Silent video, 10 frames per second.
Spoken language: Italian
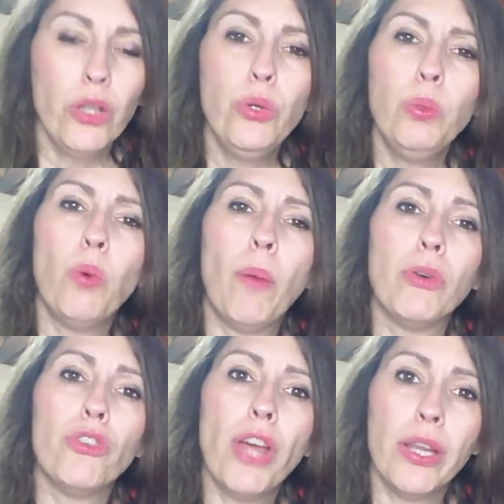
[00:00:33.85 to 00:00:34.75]
di un
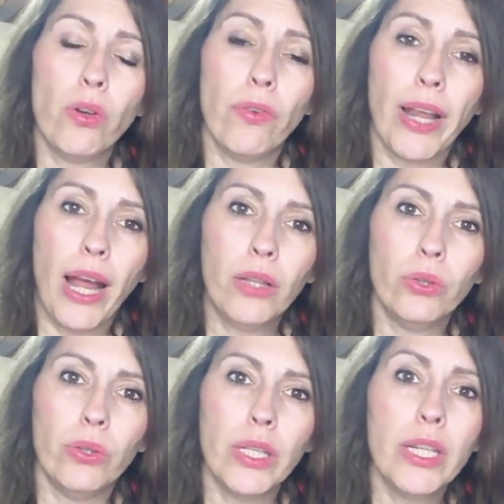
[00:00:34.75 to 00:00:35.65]
uomo già
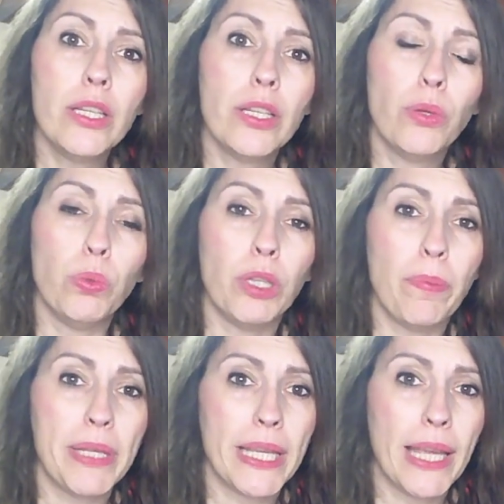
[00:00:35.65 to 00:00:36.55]
ricoverato in istituti
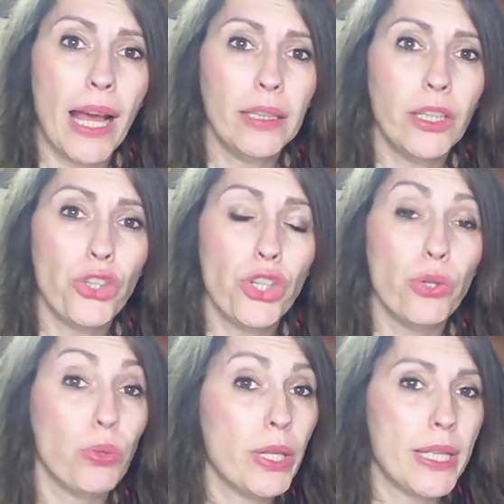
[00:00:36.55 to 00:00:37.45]
psichiatrici
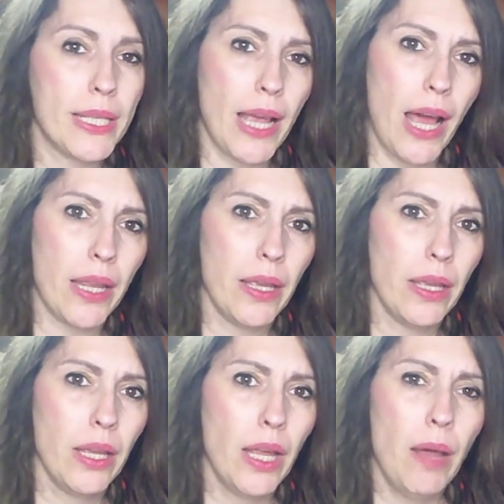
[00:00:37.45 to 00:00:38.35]
giudiziari,
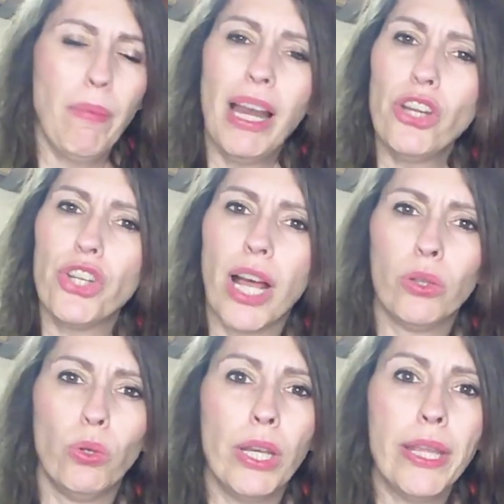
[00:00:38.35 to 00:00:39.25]
ma
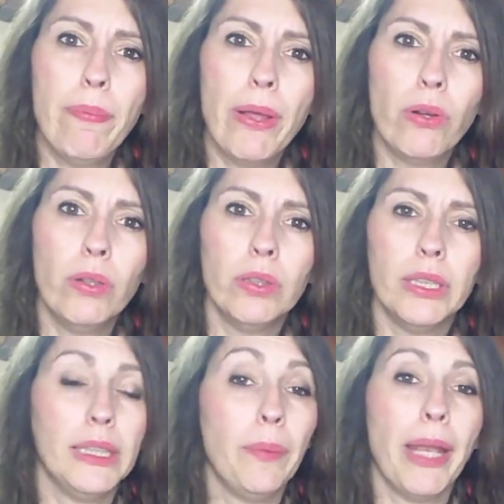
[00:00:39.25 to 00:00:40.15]
lasciato libero
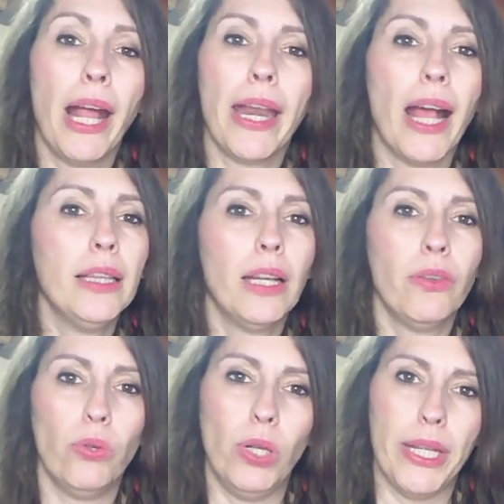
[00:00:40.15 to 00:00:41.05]
di seminare altra
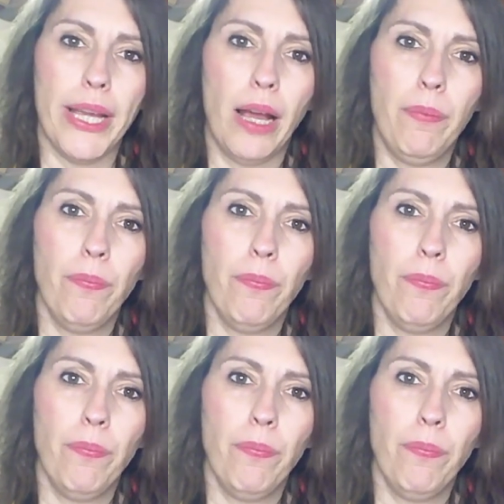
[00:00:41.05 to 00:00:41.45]
follia.